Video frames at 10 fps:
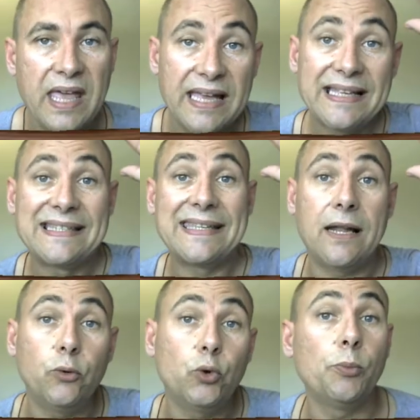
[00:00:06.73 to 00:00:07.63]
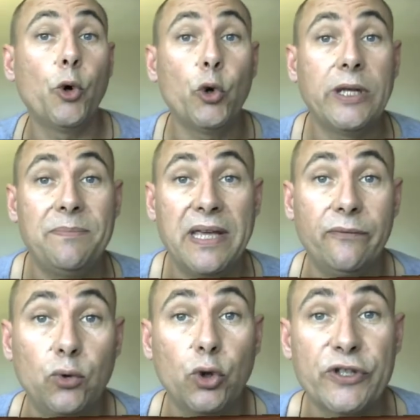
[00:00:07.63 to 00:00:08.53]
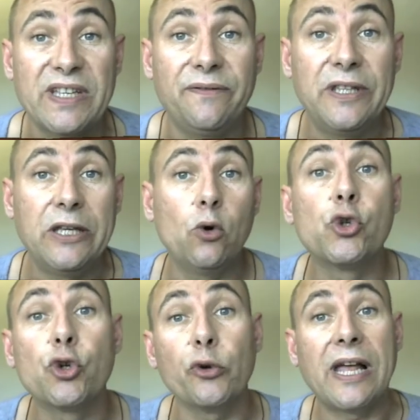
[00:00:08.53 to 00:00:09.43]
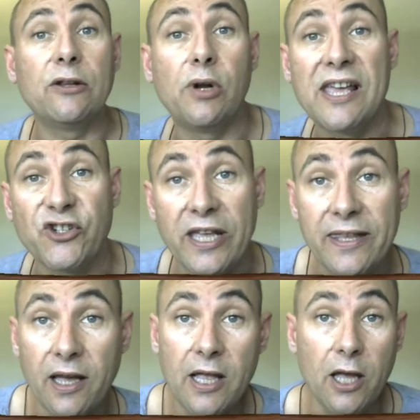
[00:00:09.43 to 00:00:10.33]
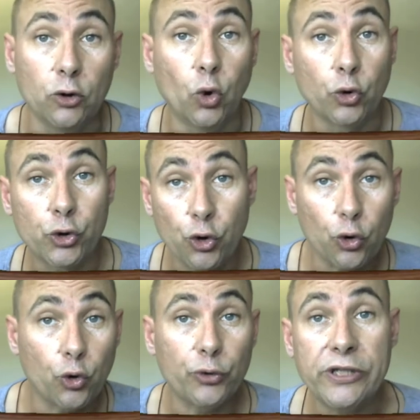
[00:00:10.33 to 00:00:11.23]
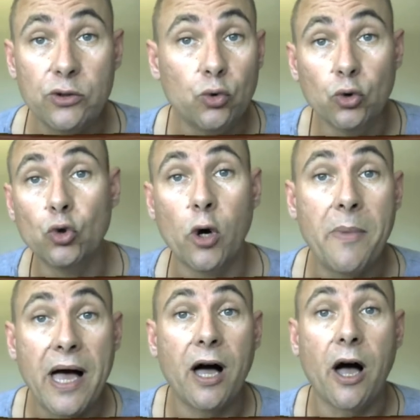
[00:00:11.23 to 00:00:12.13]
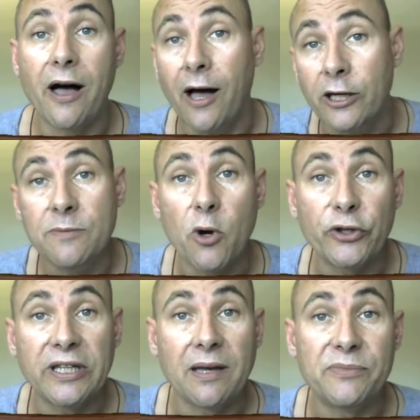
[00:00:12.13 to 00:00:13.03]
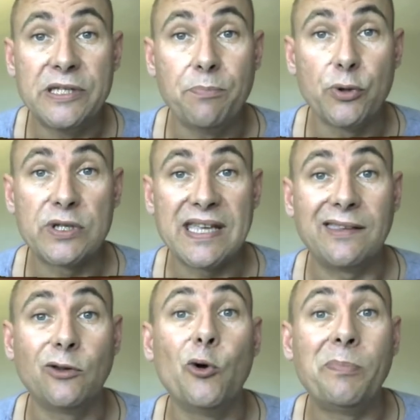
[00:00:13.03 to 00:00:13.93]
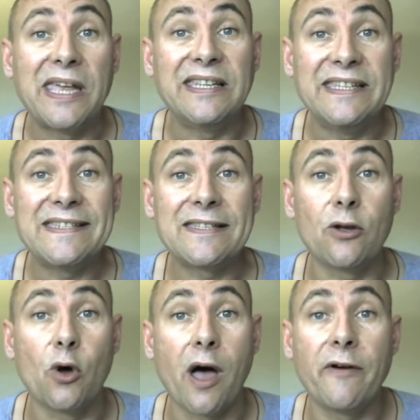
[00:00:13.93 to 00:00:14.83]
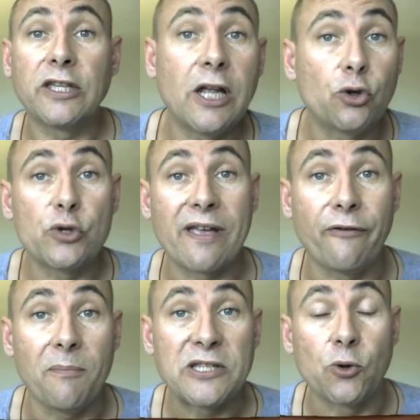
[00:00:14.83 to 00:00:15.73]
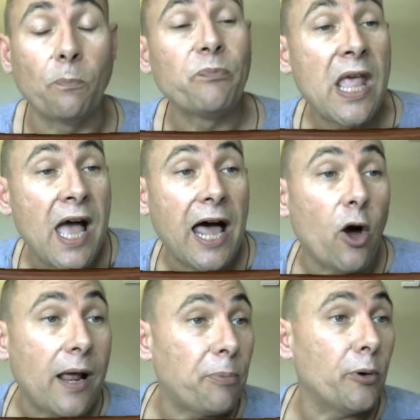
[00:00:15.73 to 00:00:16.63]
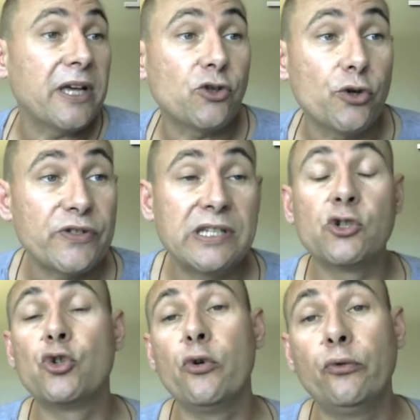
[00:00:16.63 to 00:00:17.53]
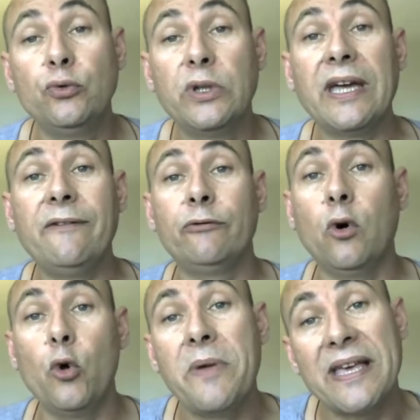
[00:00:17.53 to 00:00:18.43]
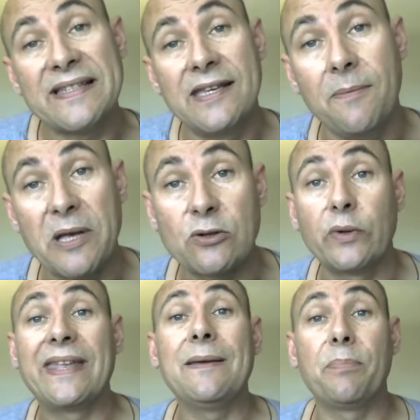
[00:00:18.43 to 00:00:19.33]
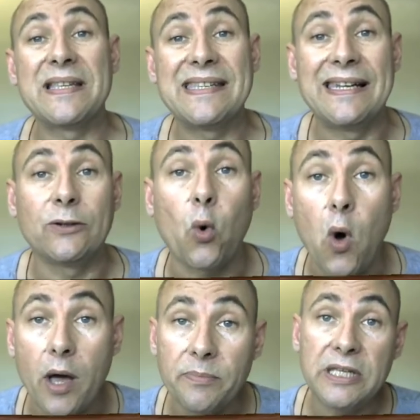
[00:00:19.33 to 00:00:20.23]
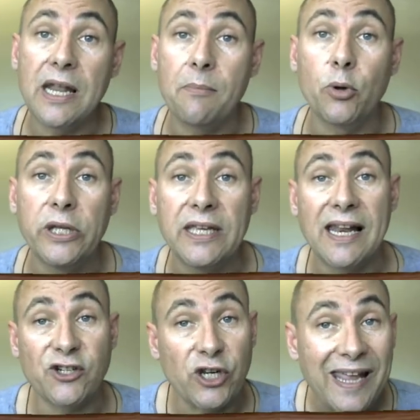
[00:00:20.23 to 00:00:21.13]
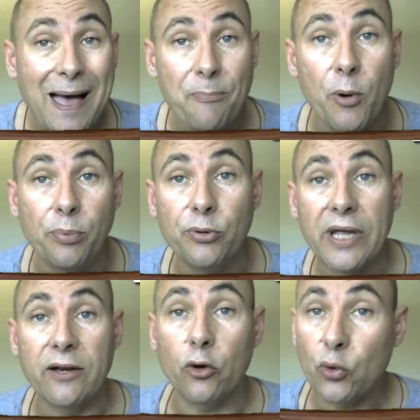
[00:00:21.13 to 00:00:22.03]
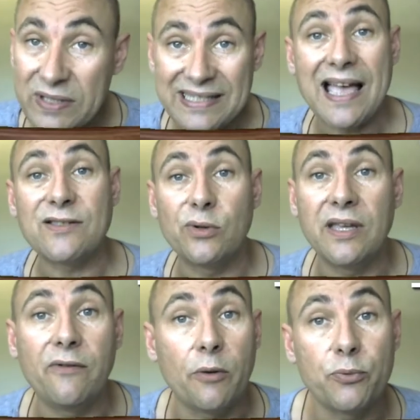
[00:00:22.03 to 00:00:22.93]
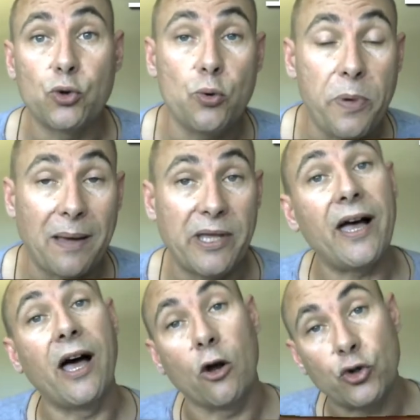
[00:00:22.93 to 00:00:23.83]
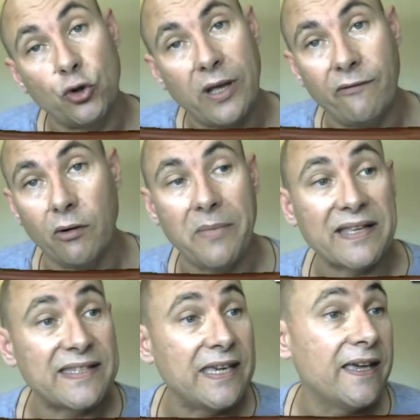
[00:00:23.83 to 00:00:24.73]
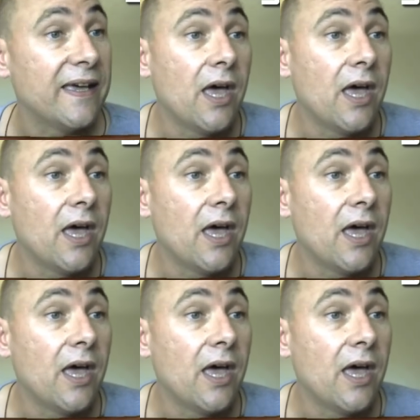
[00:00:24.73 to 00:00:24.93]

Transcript: Salut tout le monde et bienvenue dans cette vidéo de journal de la chaîne. Donc je continue euh, bah, à alimenter un petit peu cette euh, playlist euh, avec quelques informations. Alors la première chose c'est que je voudrais vous remercier parce qu'on a dépassé les 3000 abonnés. La chaîne a un peu plus d'un an donc ça se développe super bien. Alors je tenais à vous remercier.